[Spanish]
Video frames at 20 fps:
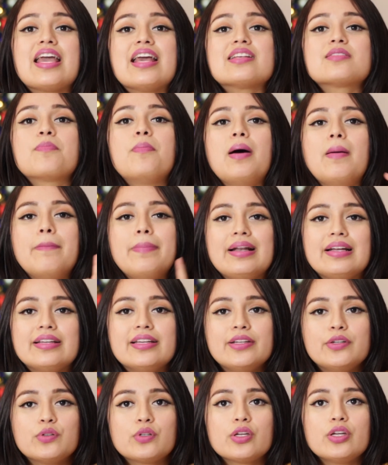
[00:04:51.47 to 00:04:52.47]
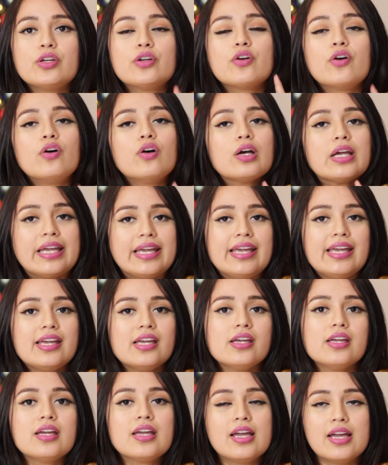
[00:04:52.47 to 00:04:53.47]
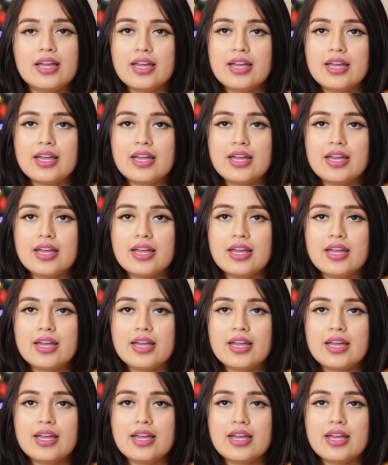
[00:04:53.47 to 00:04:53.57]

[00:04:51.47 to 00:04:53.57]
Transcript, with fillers: es papel quirúrgico y